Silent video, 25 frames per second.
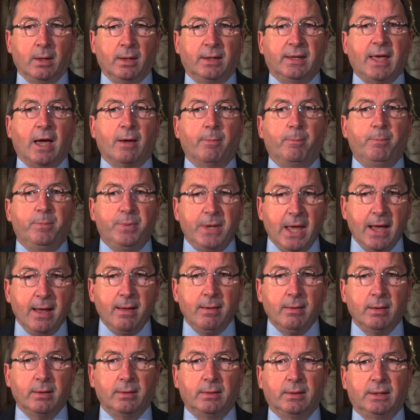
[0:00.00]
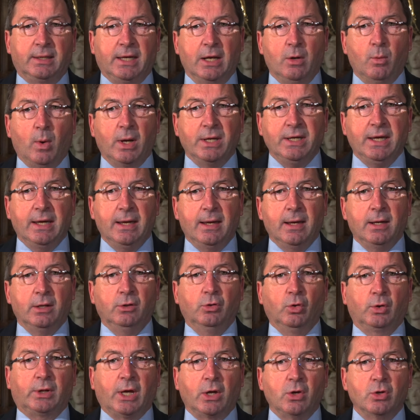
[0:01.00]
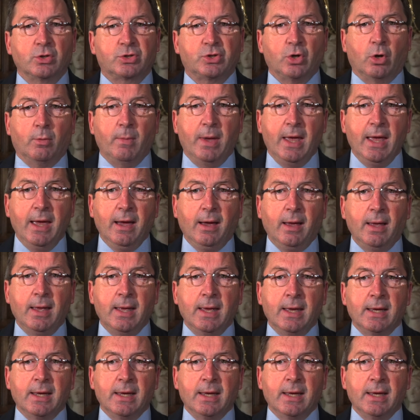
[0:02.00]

car bien qu'éloignée de Cailleux-sur-Mer,